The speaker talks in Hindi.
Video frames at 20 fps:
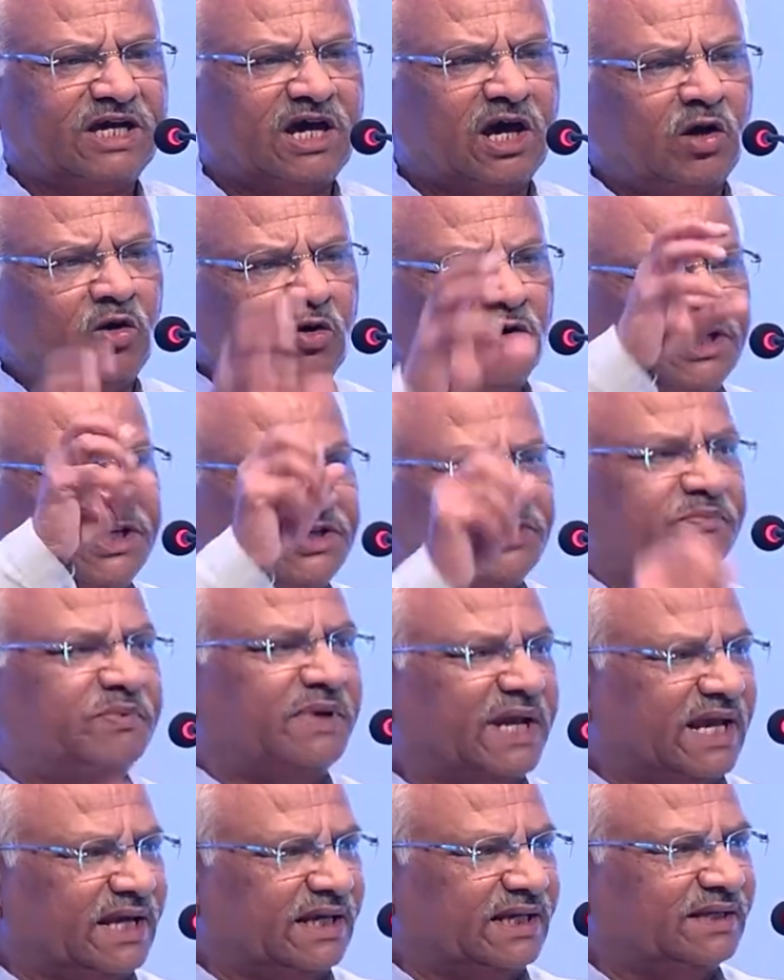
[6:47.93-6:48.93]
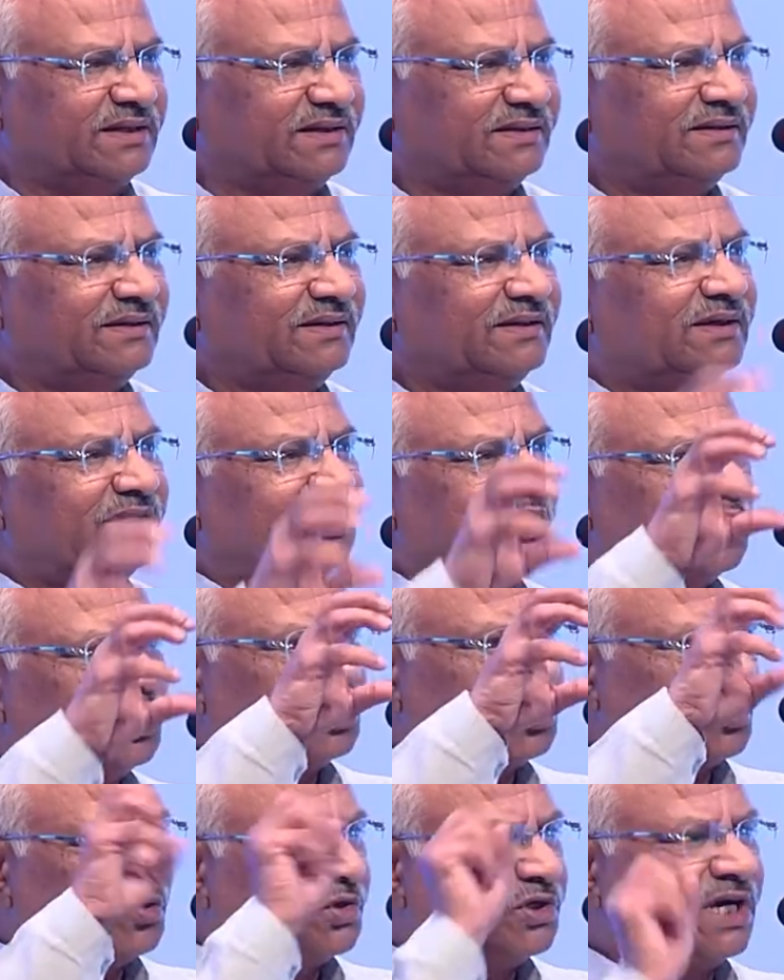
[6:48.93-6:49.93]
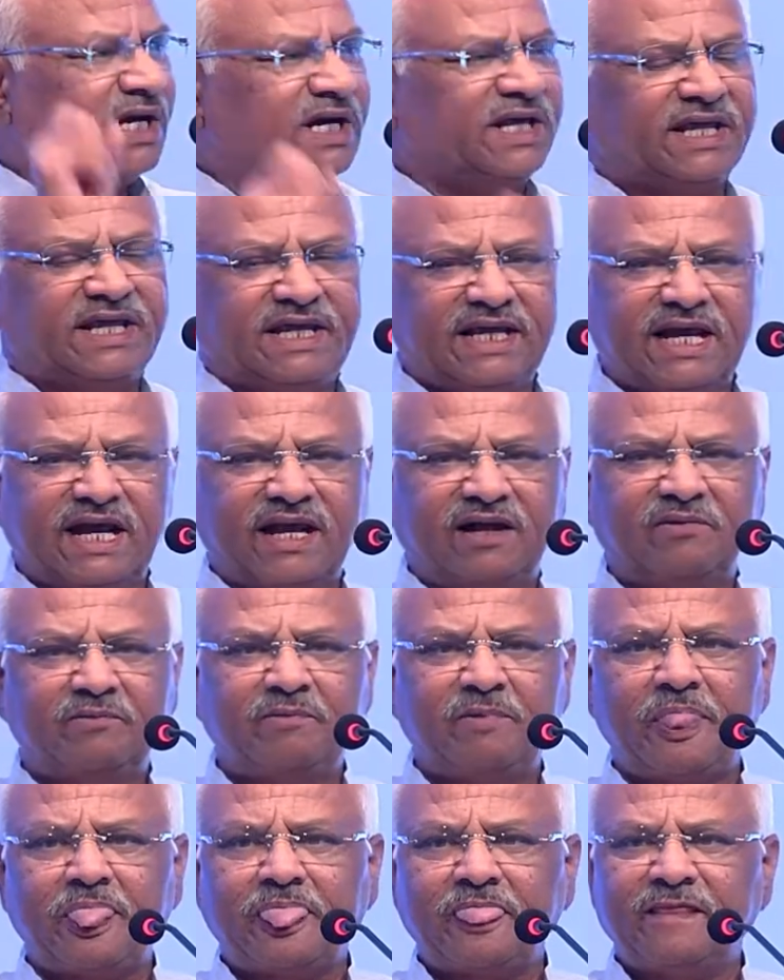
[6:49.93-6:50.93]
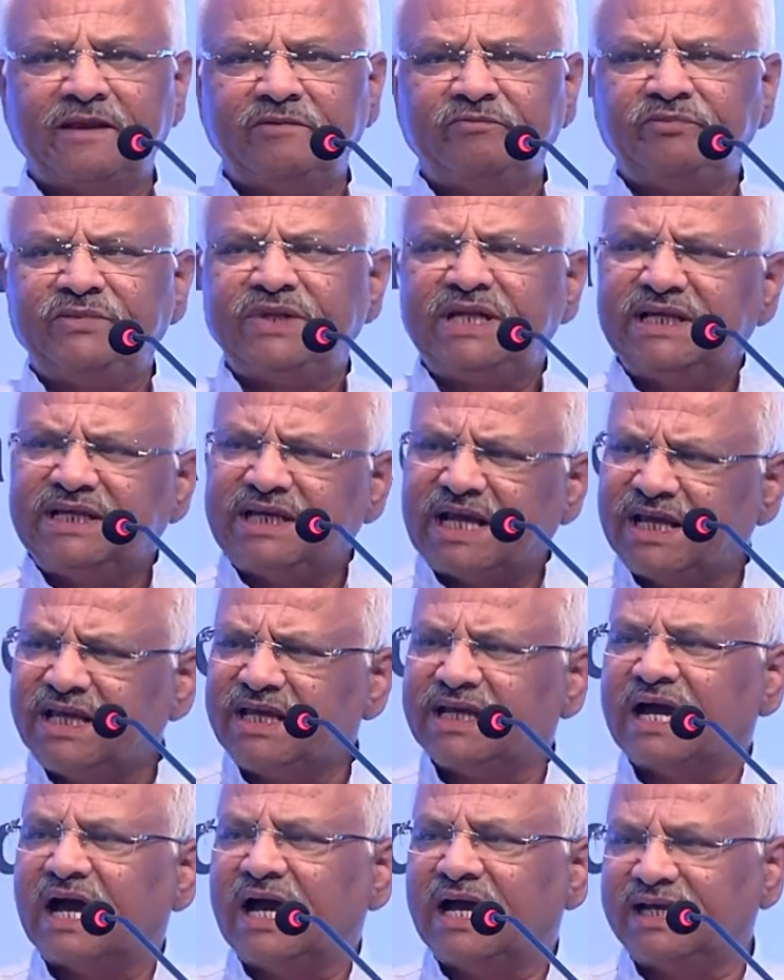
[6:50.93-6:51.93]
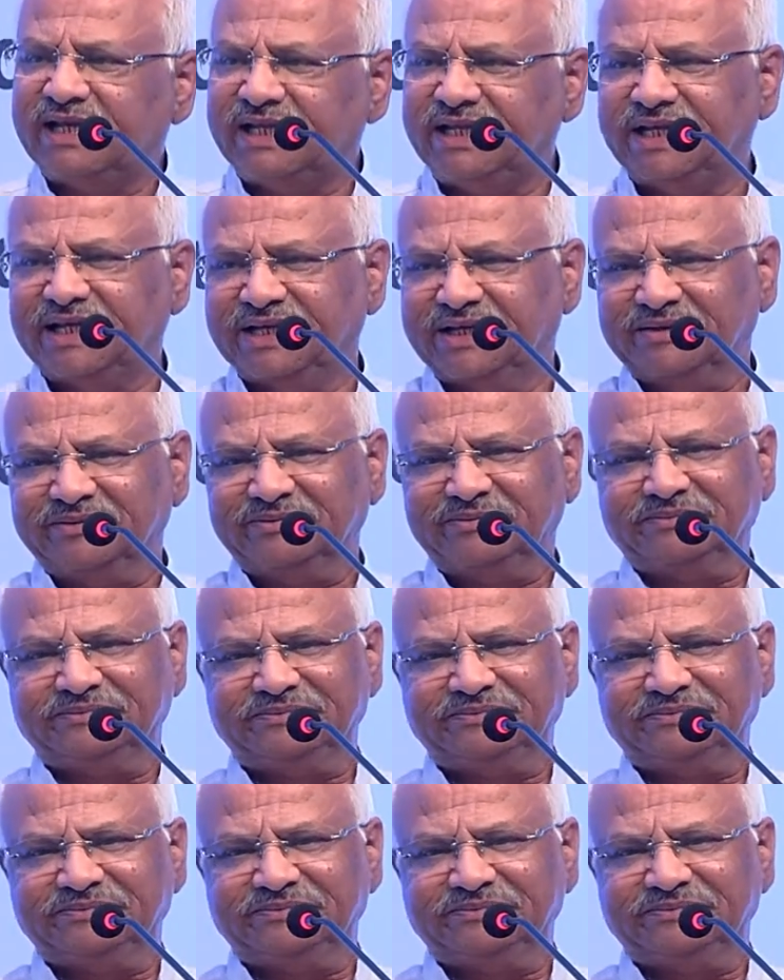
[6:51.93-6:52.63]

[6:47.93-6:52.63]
कॉलोनीज बनाई शोषण किया यही कहानी है